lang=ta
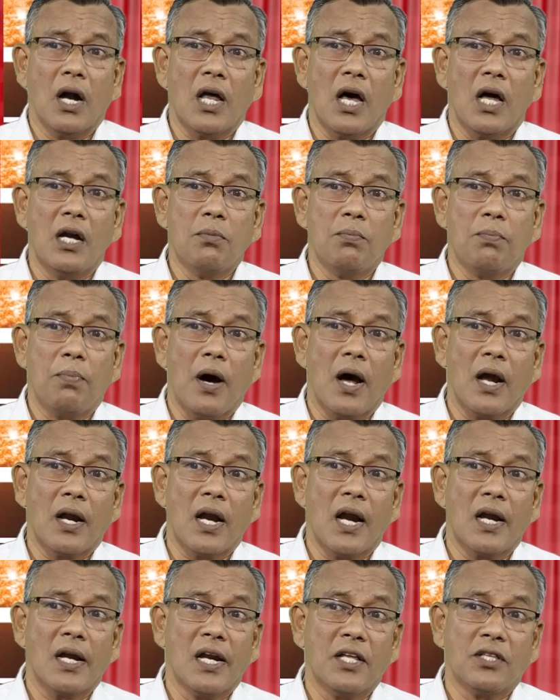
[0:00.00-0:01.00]
ஆனாலும்
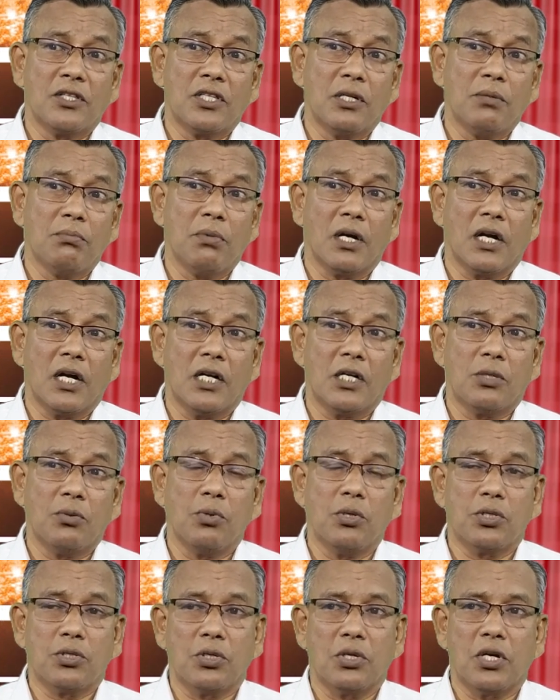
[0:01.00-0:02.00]
பாலானிலே திரும்ப
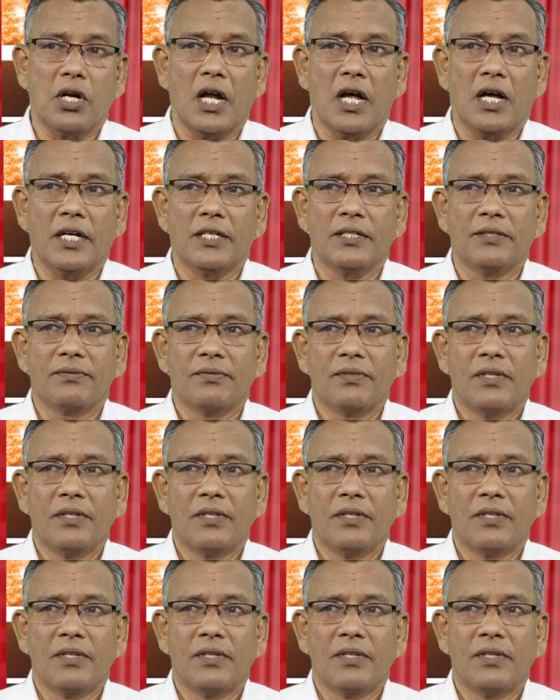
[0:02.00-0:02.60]
கட்டுவோம்னு சொல்கிறாங்க